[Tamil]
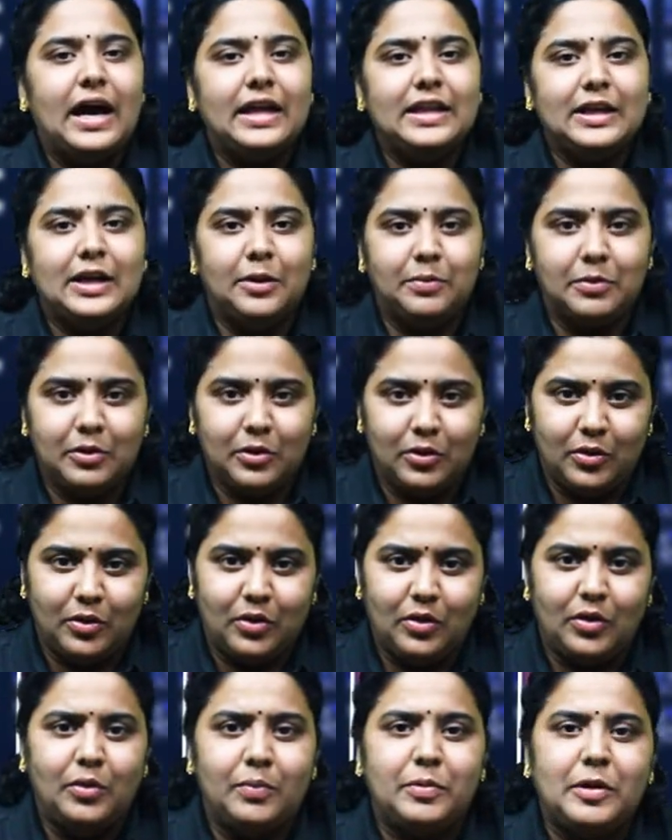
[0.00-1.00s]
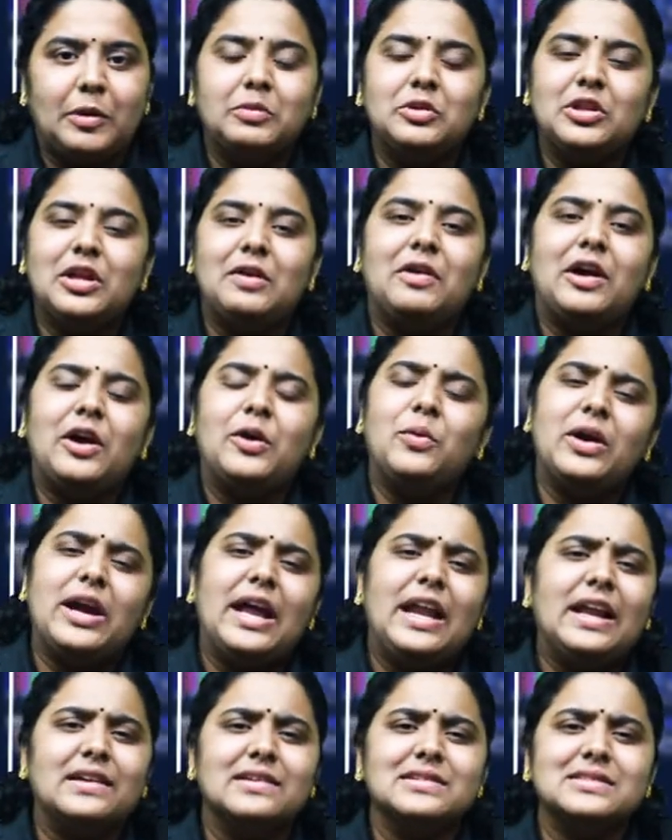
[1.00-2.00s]
அதுக்கப்புறம் பிரபுதேவா இவங்க
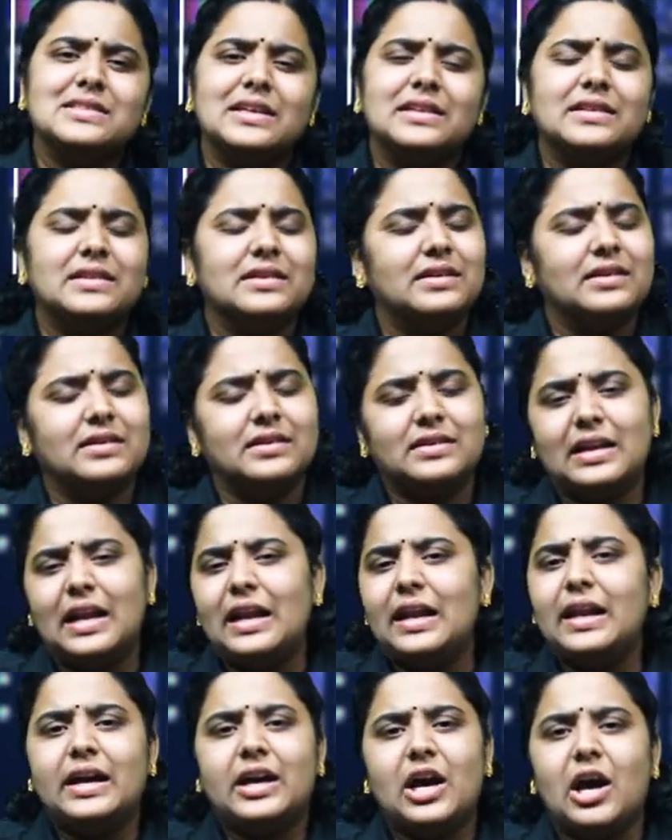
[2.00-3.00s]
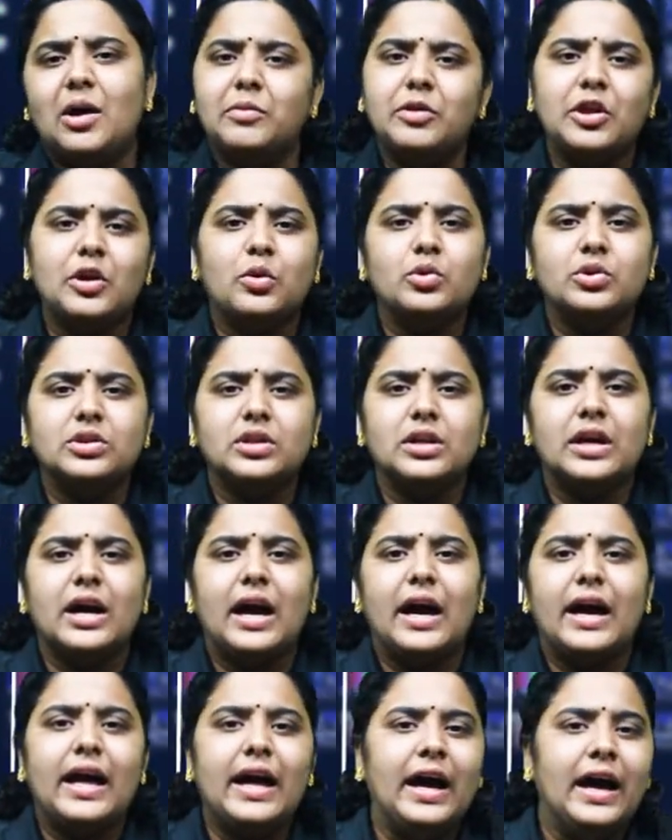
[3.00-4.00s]
எல்லாரும் சேர்ந்து நல்ல காமெடி
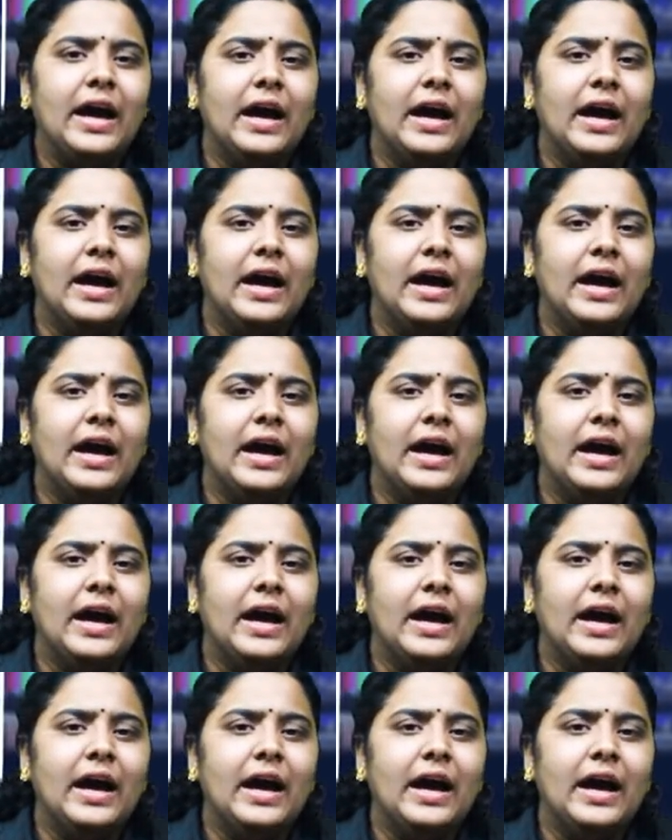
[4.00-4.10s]
கொடுத்துருக்காங்க